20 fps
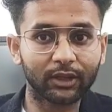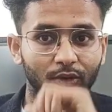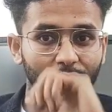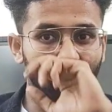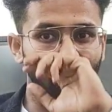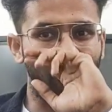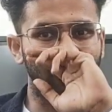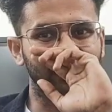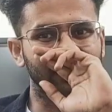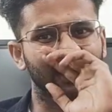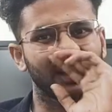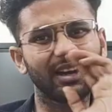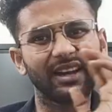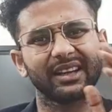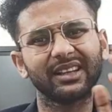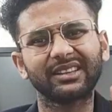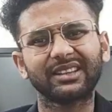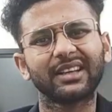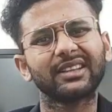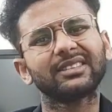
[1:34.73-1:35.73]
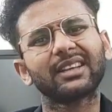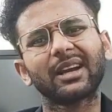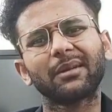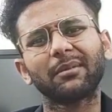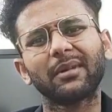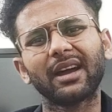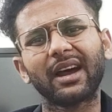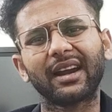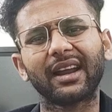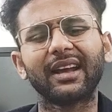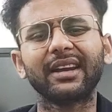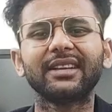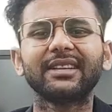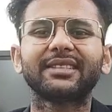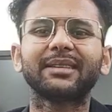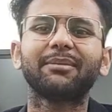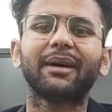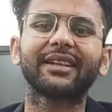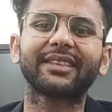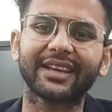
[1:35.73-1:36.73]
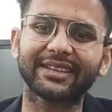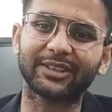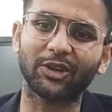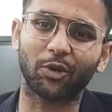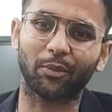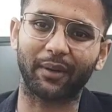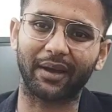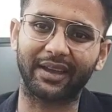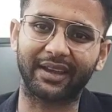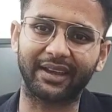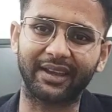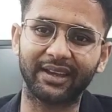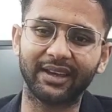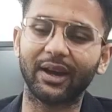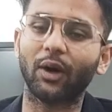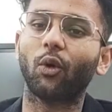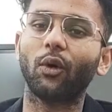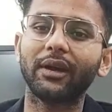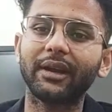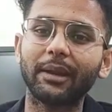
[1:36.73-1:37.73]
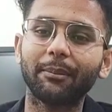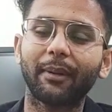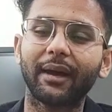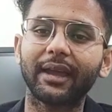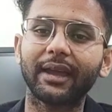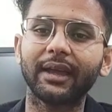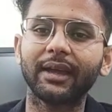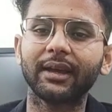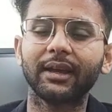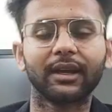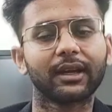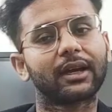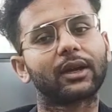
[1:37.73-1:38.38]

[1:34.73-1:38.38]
तो कांग्रेस सर लेकिन दस हजार में अडानी से बात कैसे हो पाएगी हो ही नहीं पाएगी